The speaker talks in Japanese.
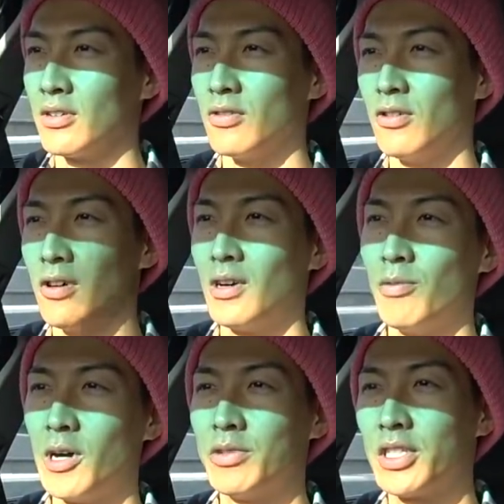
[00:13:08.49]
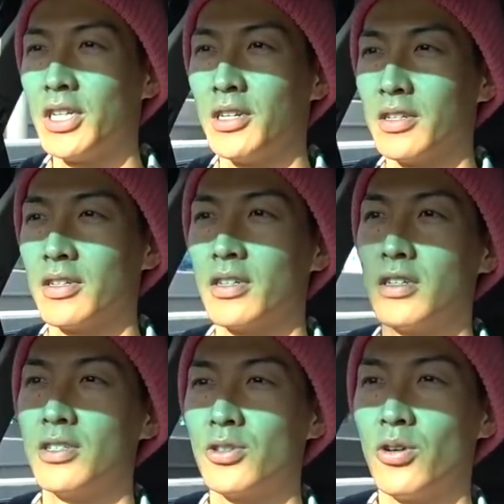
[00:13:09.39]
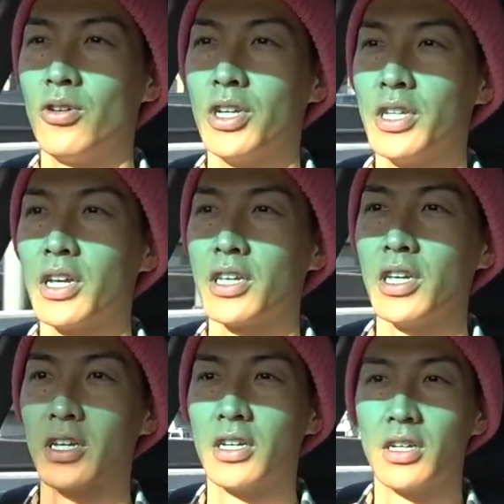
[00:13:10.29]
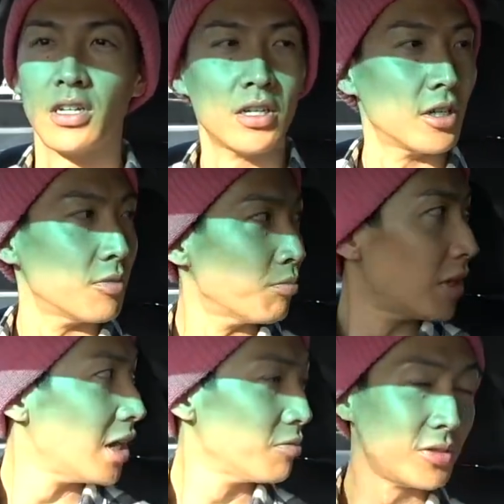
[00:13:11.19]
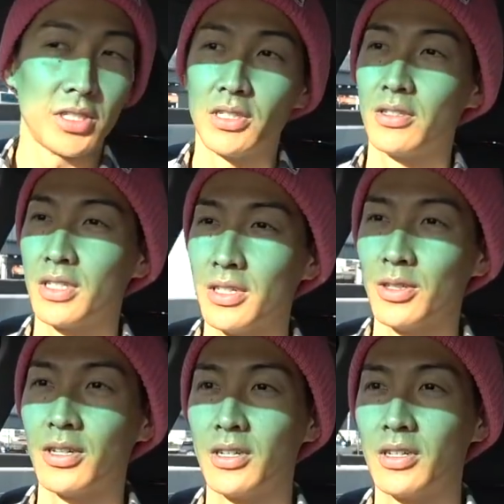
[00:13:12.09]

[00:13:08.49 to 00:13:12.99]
おー眩しい、超いい天気、眩しすぎる。